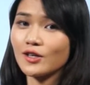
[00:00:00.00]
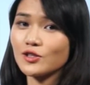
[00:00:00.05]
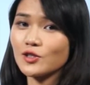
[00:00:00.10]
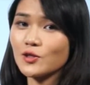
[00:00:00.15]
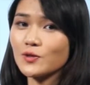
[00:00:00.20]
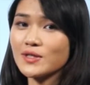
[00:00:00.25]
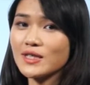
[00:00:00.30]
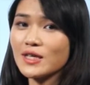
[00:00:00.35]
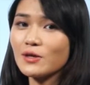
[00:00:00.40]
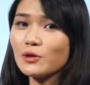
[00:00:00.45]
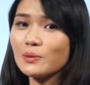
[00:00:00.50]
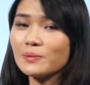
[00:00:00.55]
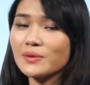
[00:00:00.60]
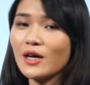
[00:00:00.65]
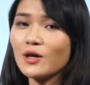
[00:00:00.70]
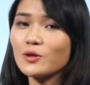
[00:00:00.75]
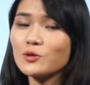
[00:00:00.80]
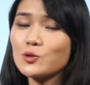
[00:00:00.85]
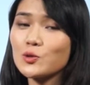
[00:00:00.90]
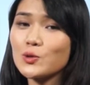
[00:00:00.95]
首先我们
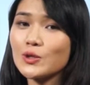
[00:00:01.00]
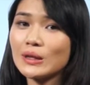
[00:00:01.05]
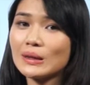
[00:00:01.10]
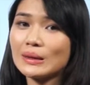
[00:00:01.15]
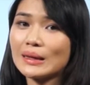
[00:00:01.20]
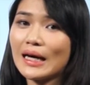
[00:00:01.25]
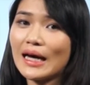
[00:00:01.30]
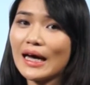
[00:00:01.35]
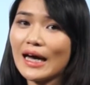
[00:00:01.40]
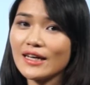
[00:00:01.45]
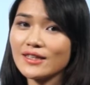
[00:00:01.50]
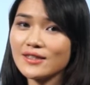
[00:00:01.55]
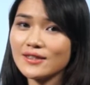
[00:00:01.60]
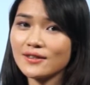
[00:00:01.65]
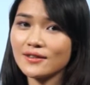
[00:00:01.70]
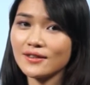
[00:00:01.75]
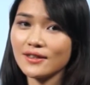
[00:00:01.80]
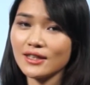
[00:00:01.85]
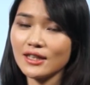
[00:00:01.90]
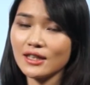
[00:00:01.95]
要做的呢，还
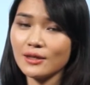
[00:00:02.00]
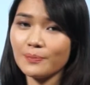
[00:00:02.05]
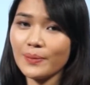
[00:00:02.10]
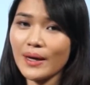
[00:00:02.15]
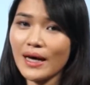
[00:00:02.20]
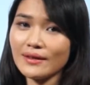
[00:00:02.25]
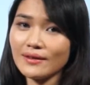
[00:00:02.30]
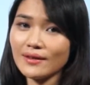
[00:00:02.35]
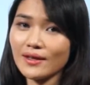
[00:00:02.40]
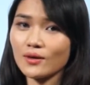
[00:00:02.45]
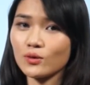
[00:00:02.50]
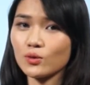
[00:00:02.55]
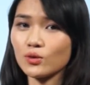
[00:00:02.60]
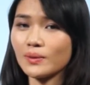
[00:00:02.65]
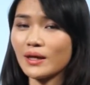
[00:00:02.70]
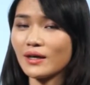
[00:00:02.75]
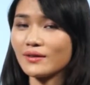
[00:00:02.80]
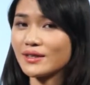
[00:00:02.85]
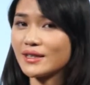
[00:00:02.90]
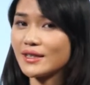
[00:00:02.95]
是和一般的图
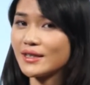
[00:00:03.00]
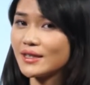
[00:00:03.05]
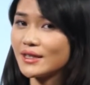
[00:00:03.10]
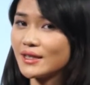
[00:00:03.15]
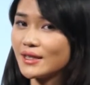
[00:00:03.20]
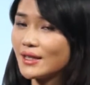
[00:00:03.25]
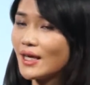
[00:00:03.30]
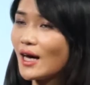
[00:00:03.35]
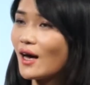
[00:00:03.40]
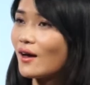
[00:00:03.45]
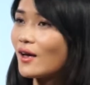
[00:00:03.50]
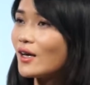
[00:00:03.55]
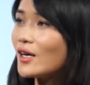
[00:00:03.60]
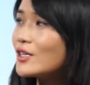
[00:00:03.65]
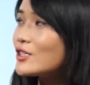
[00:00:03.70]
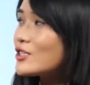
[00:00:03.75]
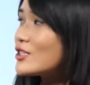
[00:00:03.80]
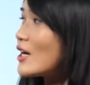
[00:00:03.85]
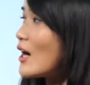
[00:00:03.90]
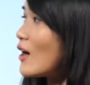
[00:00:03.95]
表题一样，
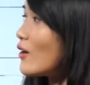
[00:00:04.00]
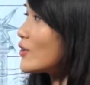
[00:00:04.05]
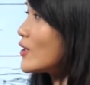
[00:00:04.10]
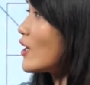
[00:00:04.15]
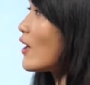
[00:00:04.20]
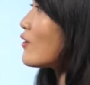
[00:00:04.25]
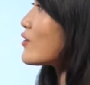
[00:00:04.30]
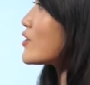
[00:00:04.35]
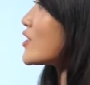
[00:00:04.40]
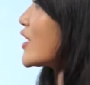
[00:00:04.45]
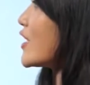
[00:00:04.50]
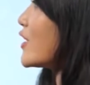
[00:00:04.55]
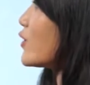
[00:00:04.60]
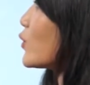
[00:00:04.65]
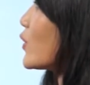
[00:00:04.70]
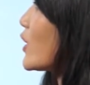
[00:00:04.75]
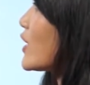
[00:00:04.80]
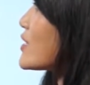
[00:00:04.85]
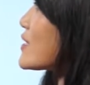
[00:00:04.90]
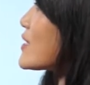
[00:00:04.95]
找到这一
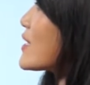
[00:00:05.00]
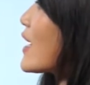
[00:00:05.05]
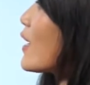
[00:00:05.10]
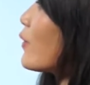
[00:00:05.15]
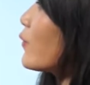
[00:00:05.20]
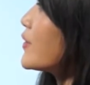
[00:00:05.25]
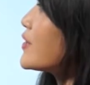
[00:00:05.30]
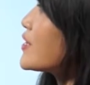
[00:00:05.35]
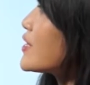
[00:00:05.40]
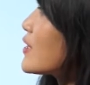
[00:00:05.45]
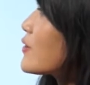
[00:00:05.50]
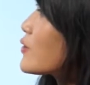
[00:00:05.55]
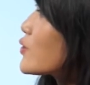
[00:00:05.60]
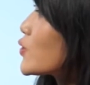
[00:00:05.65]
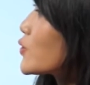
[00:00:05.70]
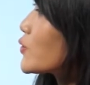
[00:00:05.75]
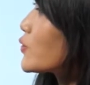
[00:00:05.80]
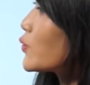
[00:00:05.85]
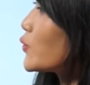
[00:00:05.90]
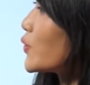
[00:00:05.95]
段在文章
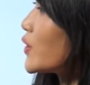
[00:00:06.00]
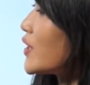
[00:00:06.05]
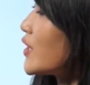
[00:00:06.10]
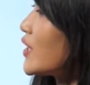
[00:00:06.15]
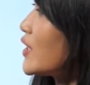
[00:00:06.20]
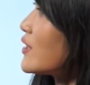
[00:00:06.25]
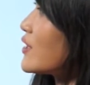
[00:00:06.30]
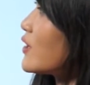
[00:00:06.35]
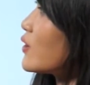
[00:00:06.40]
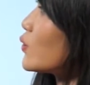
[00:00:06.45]
中对应